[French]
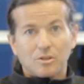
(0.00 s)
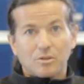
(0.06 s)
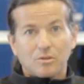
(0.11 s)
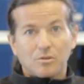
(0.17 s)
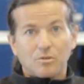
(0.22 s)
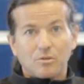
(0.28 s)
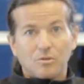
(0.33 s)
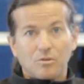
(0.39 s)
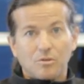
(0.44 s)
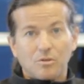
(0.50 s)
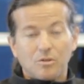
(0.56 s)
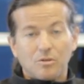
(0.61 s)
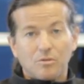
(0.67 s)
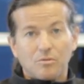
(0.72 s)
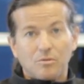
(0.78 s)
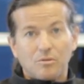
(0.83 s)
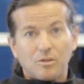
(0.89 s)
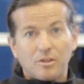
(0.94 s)

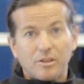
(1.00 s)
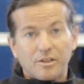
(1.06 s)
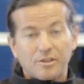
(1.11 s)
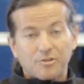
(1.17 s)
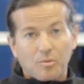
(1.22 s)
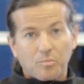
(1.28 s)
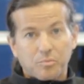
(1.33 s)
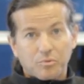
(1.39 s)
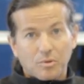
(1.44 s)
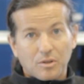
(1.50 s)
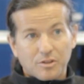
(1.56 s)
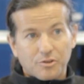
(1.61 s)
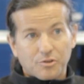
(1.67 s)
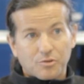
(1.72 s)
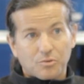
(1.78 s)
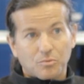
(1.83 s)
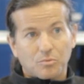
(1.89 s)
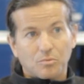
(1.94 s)
les emplois
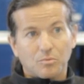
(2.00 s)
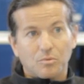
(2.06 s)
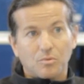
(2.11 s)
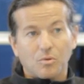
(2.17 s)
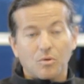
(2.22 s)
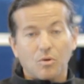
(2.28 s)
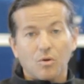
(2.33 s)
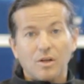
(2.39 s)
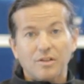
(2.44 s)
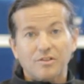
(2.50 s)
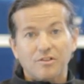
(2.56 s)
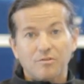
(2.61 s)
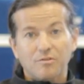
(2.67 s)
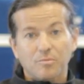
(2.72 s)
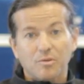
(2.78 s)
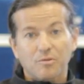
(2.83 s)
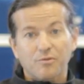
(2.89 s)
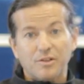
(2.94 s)
sont
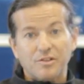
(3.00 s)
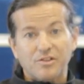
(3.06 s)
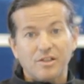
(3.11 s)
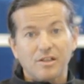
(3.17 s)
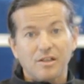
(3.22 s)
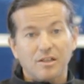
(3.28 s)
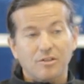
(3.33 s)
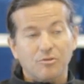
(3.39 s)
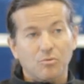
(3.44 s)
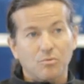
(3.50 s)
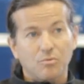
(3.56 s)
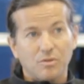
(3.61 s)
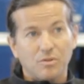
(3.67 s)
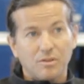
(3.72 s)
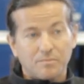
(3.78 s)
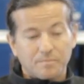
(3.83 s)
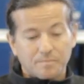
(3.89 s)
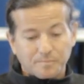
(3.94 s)
relativement faciles à
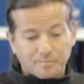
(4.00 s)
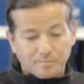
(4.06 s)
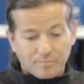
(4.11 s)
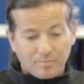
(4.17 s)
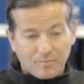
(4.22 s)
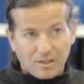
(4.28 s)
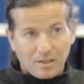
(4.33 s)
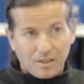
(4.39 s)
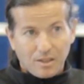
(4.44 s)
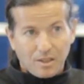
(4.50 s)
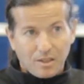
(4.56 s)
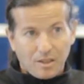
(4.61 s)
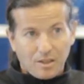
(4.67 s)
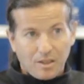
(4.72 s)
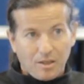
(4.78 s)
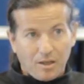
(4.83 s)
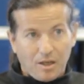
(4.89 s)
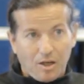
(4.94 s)
trouver.
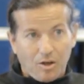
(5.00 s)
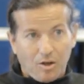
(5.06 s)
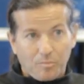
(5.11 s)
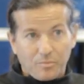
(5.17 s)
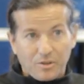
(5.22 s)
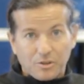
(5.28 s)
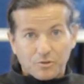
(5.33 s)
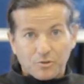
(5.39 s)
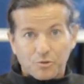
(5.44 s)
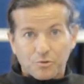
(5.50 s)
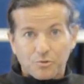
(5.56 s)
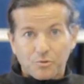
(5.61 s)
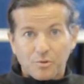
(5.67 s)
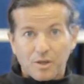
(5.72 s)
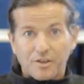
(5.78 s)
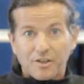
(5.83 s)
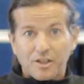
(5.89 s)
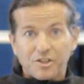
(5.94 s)
Alors, bien entendu,
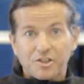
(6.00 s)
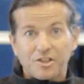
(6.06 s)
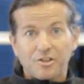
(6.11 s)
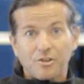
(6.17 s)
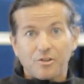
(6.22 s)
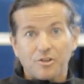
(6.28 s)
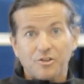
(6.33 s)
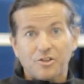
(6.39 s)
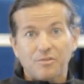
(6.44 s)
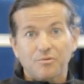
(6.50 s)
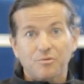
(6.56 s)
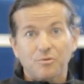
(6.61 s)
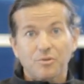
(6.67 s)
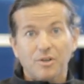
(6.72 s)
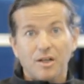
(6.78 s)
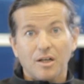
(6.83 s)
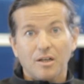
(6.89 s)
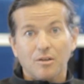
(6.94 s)
un ingénieur qui
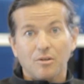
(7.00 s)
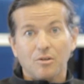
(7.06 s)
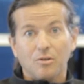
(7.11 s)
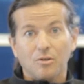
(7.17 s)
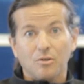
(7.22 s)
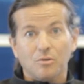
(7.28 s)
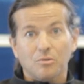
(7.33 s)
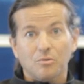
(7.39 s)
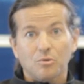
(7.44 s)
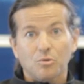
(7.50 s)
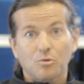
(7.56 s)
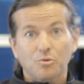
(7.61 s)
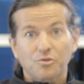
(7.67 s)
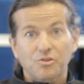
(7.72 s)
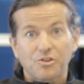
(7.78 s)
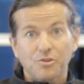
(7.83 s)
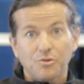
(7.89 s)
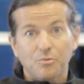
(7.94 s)
voudra
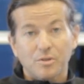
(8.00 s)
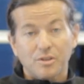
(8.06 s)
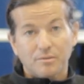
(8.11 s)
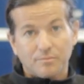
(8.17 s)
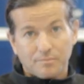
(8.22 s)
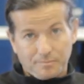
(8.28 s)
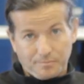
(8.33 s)
continuer